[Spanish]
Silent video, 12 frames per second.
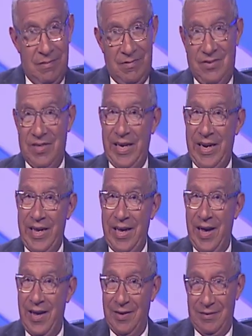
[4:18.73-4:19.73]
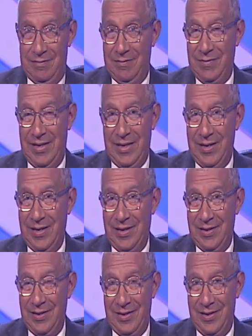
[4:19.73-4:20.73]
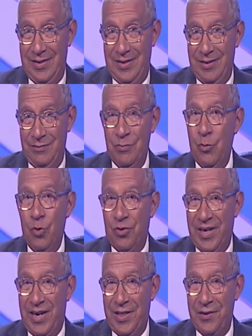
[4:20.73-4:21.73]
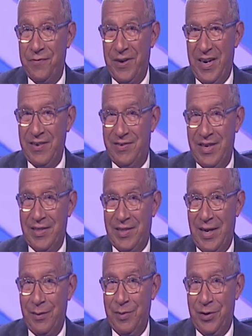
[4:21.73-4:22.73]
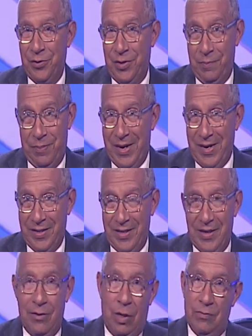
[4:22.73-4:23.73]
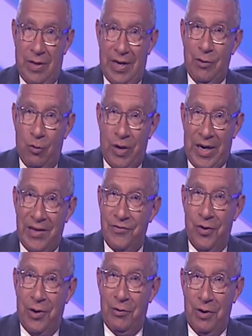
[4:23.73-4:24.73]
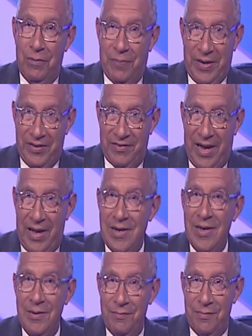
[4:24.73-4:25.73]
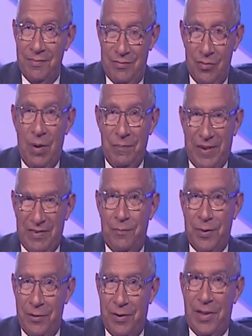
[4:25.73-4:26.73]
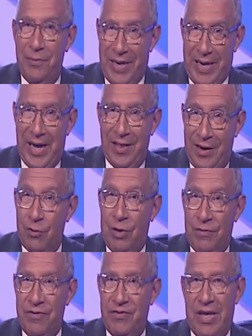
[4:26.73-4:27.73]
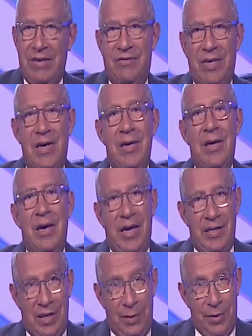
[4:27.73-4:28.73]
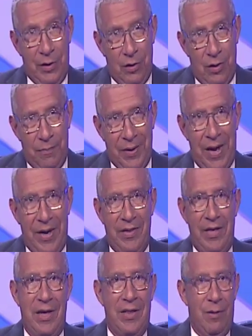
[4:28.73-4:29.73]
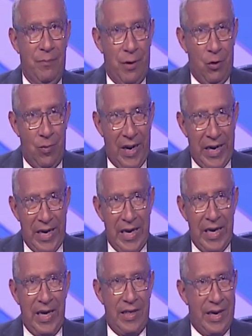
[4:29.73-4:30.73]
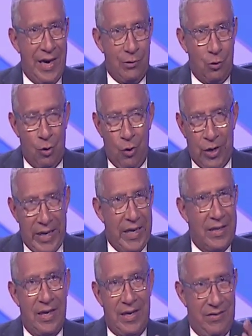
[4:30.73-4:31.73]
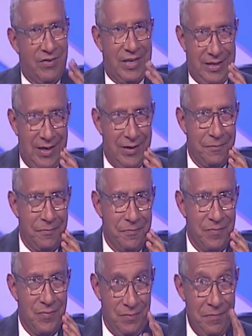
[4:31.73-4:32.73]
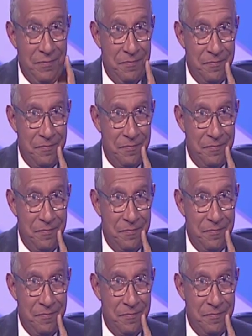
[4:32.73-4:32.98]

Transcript: sería mucha la diferencia en términos de pérdida con relación a una empresa, una empresa privada manejada con eficiencia en términos de pérdida, de empleomanía, de gasto corriente, etc. ¿Mm?